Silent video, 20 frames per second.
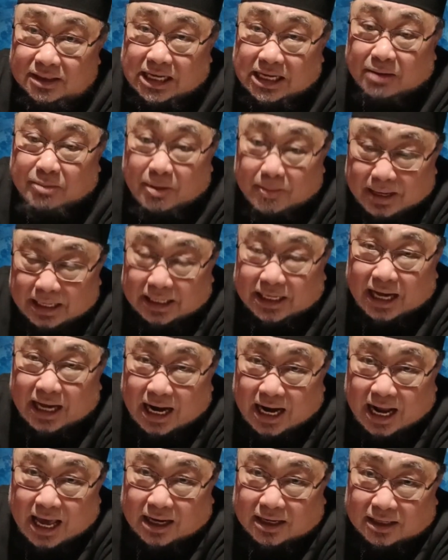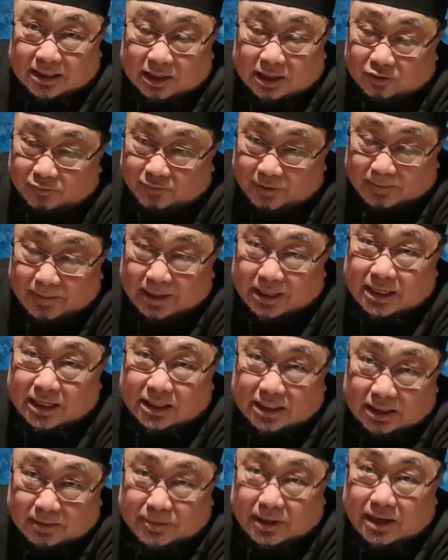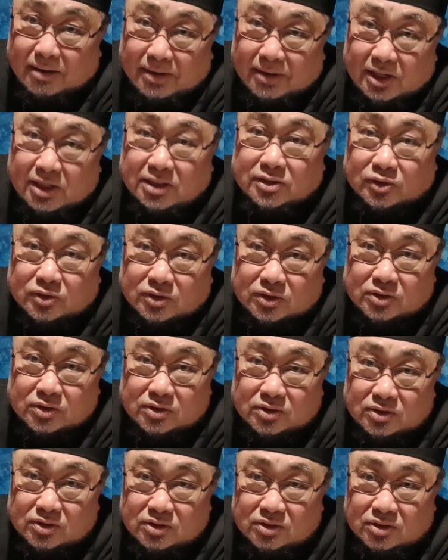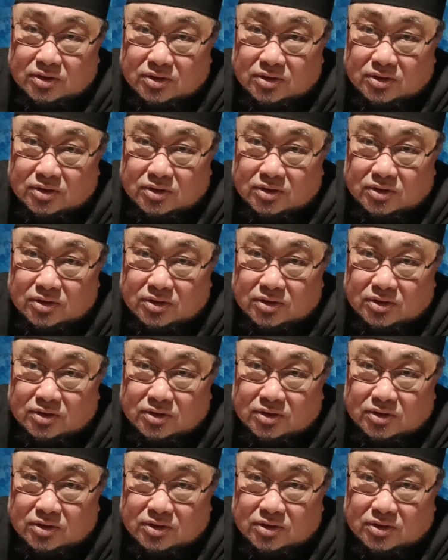Yang memiliki anak yaitu firman-Nya yang bernama Yesus.